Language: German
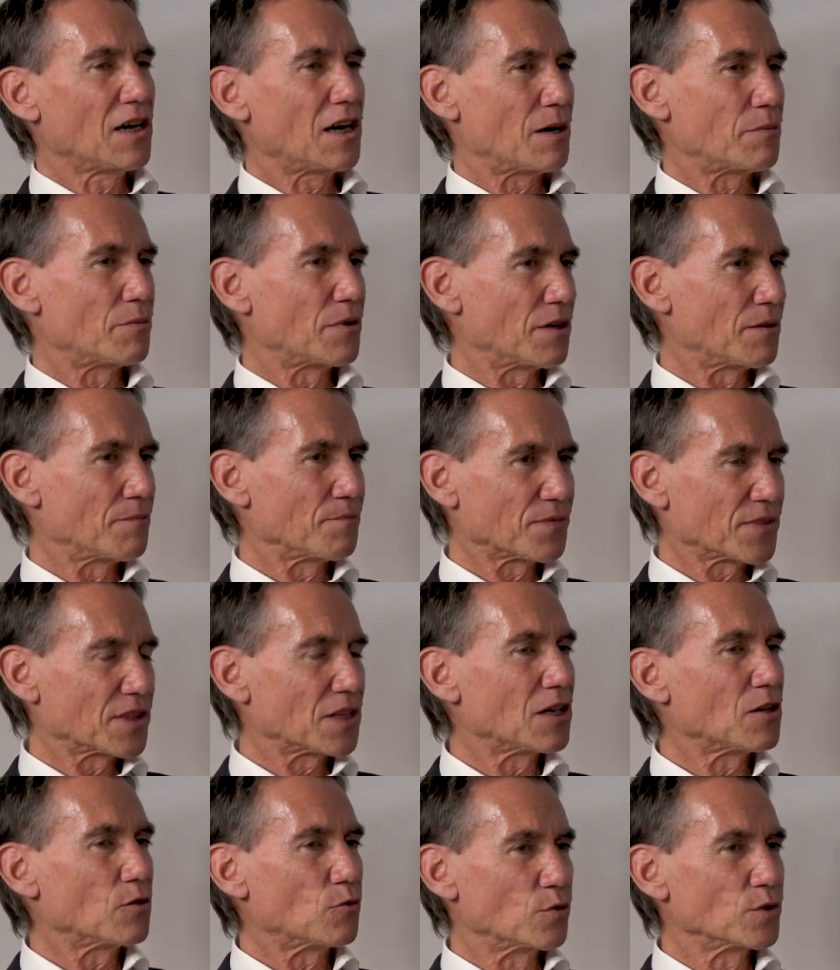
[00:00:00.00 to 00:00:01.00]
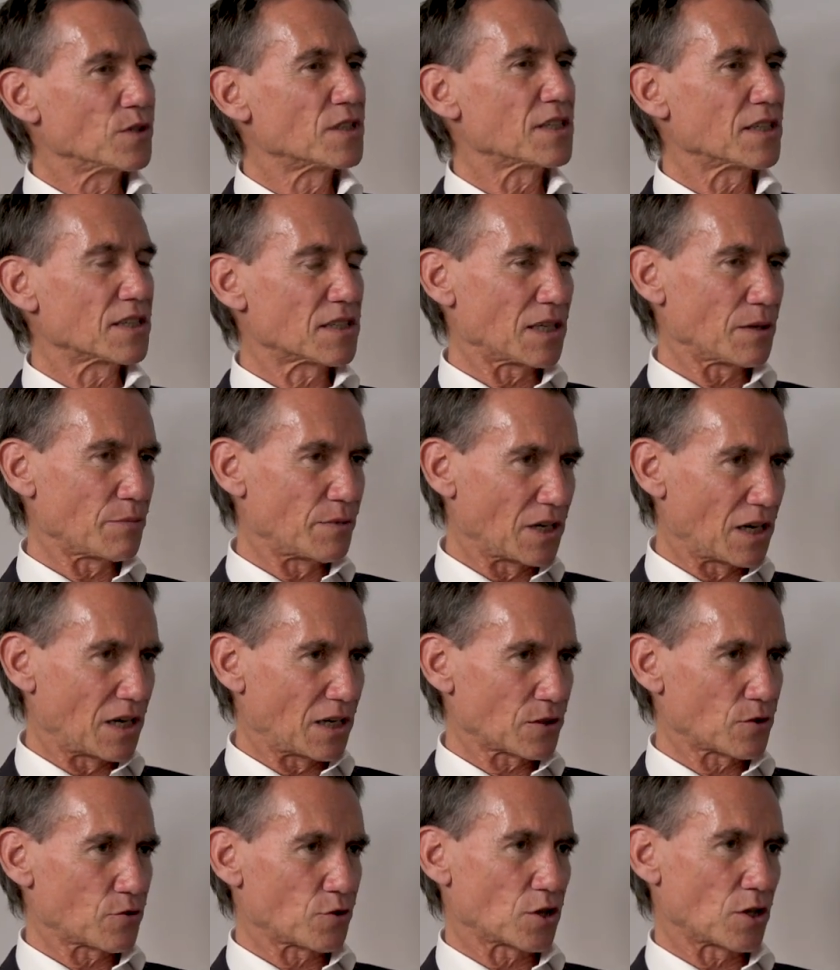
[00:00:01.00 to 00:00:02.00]
Aber da lohnt sich eben
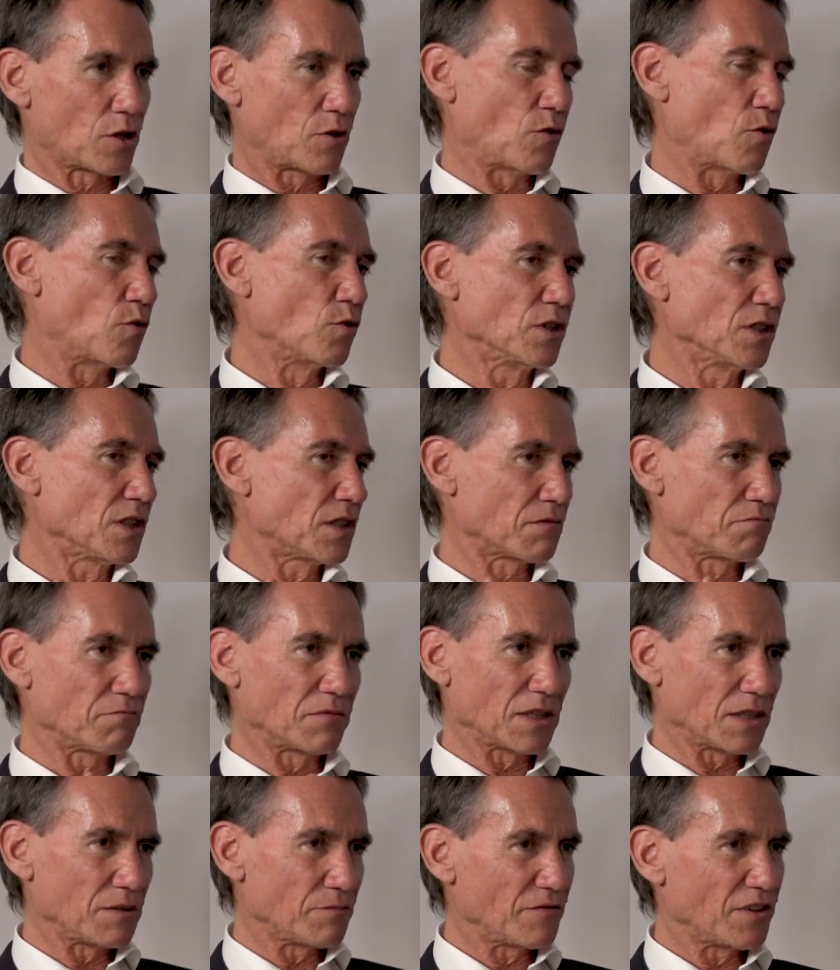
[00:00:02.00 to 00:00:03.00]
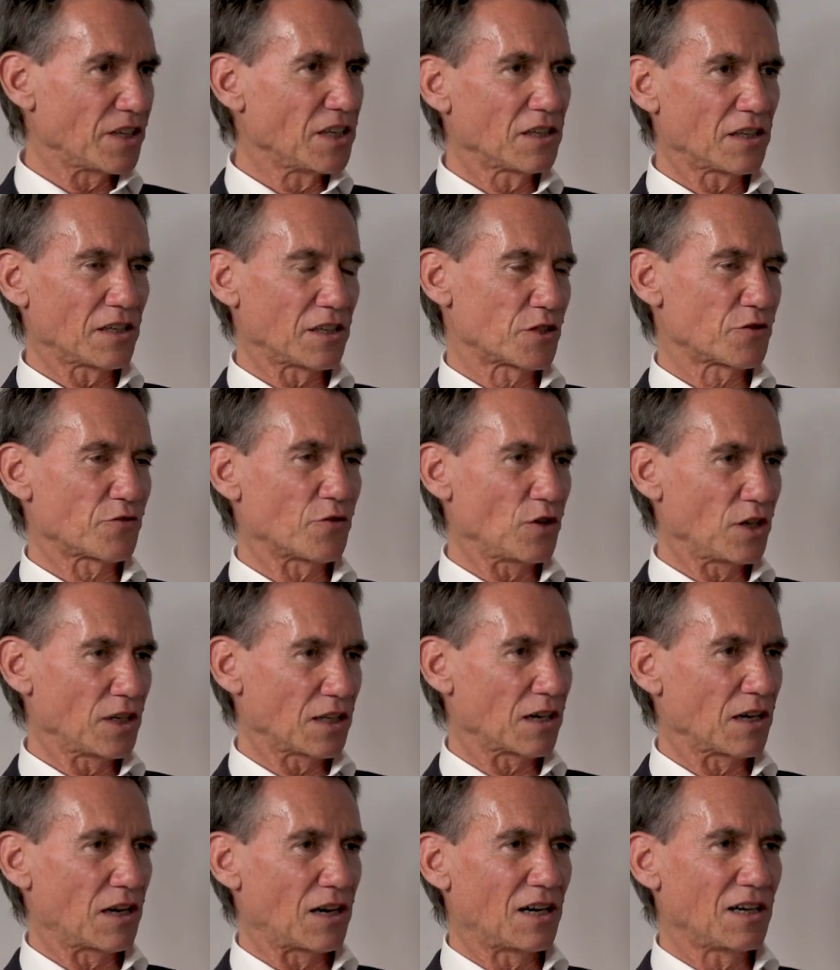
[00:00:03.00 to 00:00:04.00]
nachzuschauen. Und im Winter ist
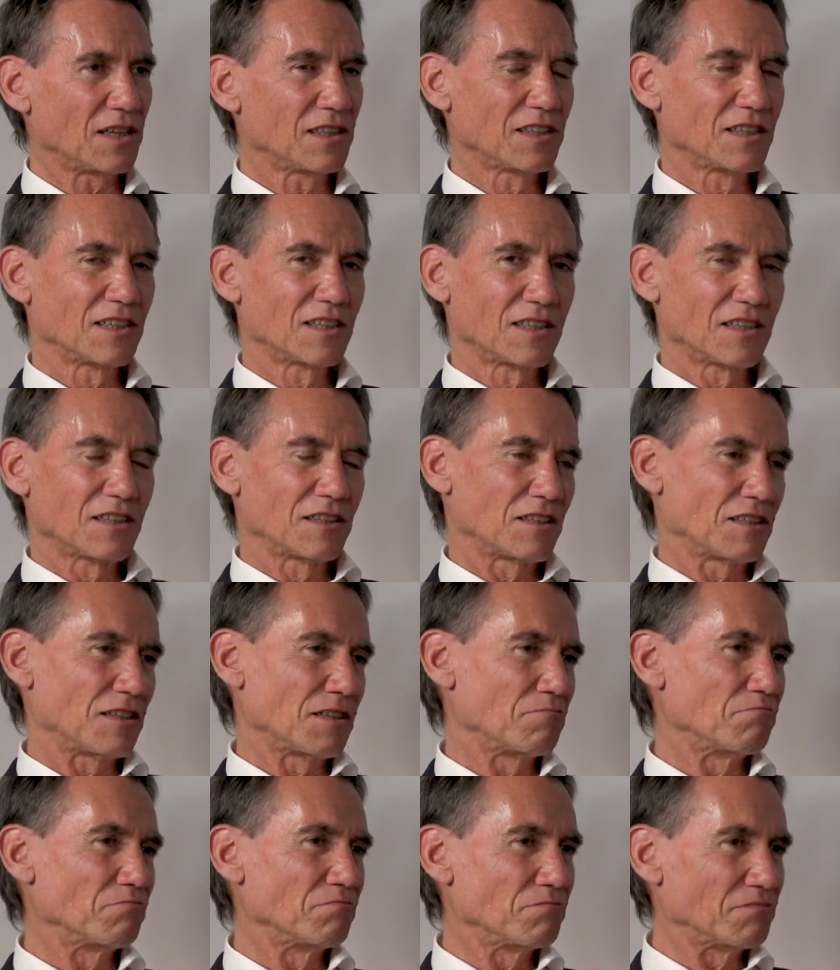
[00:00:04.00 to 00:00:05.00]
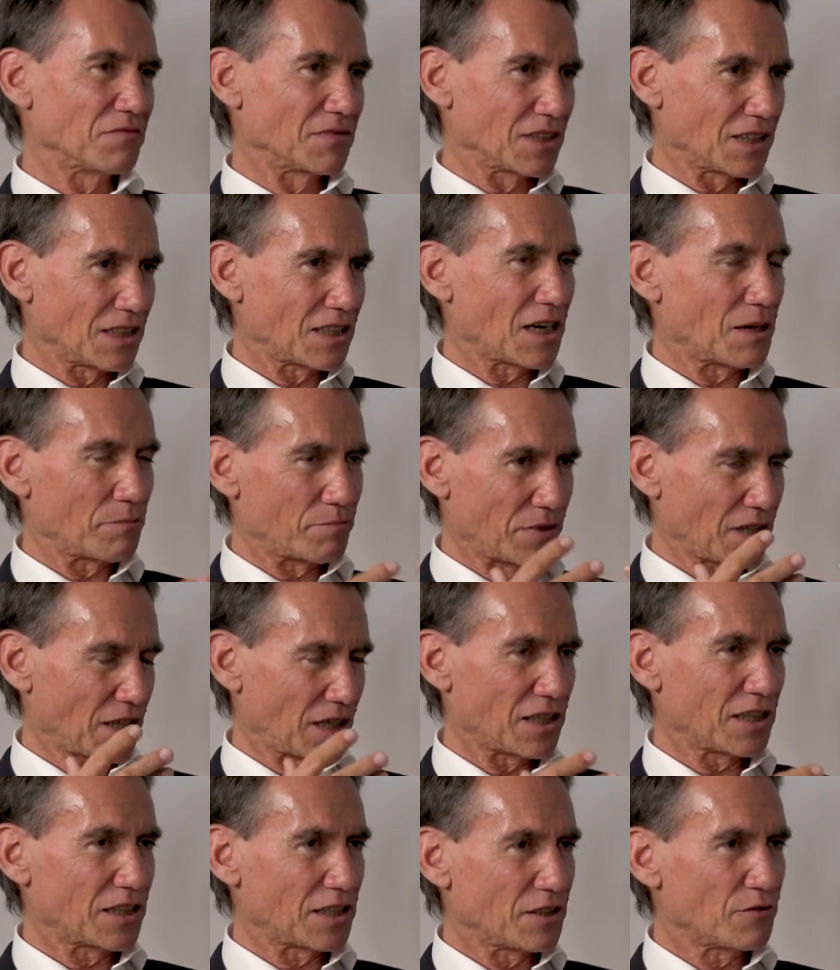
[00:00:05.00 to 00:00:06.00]
völlig klar, ähm, ich habe
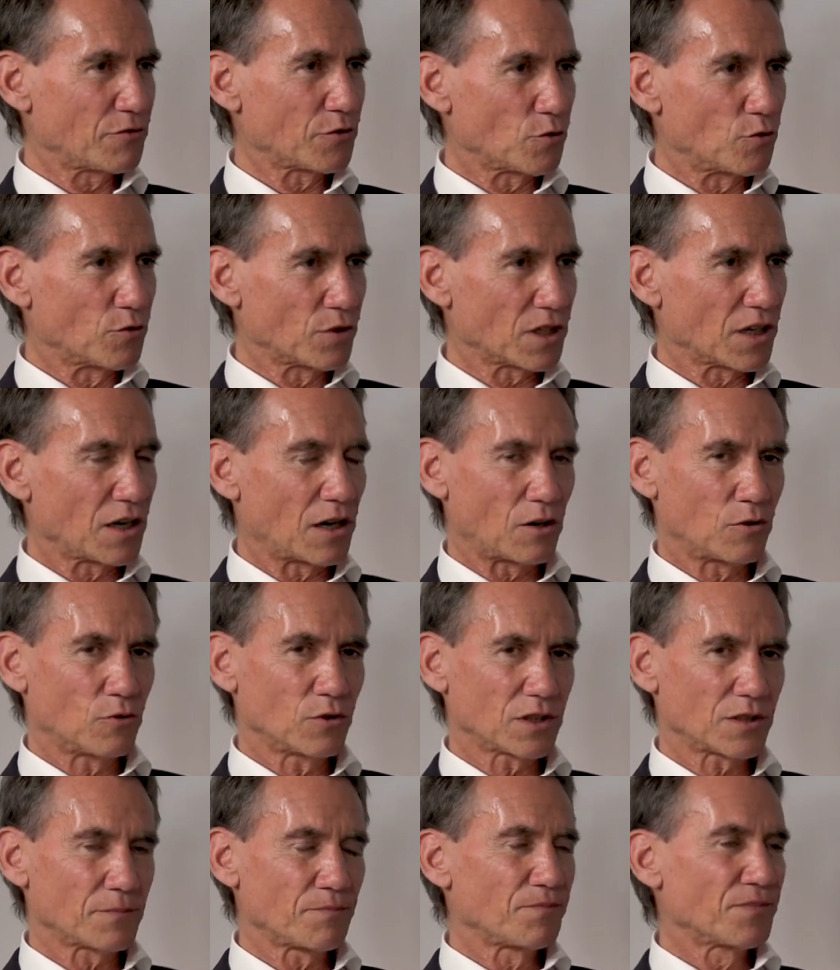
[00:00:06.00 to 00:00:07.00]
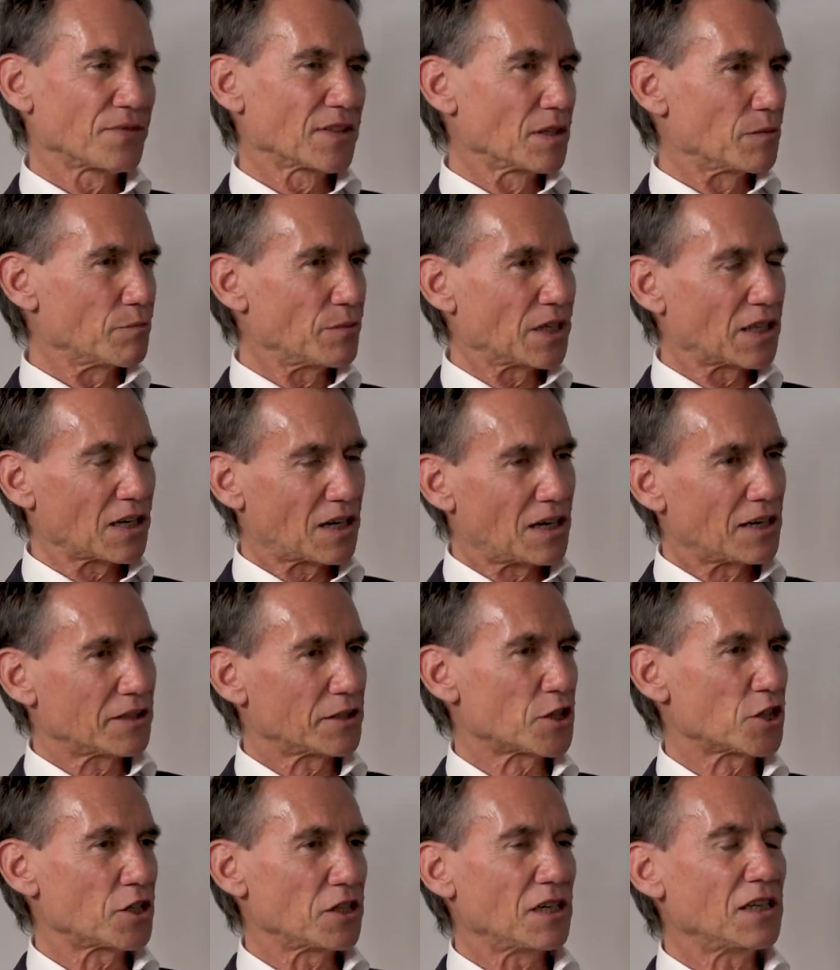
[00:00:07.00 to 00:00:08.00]
eine relativ dunkle Haut, mir
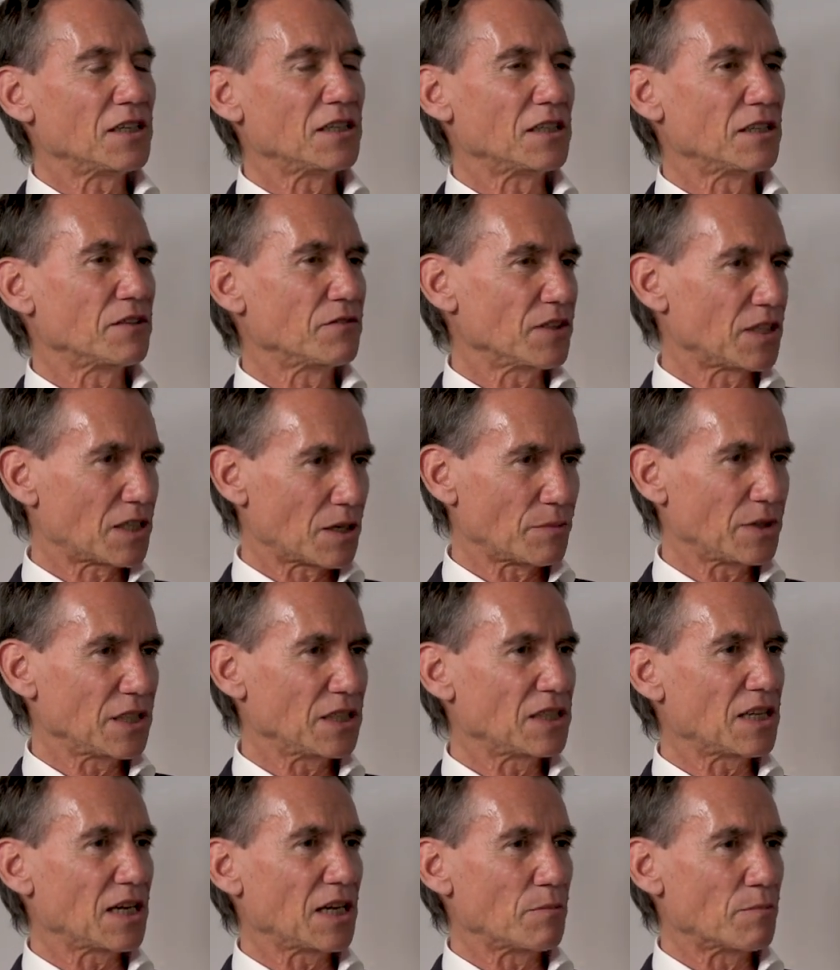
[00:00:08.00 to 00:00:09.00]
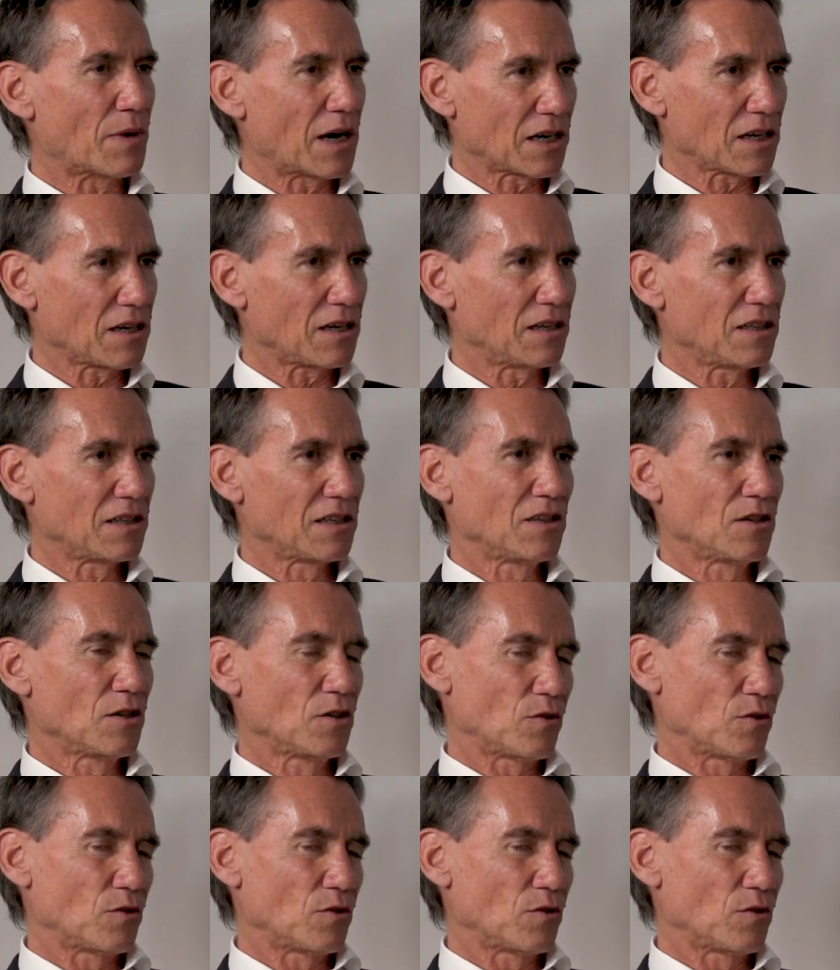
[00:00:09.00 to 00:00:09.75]
gerade schnell in den Vitamin D-Mangel.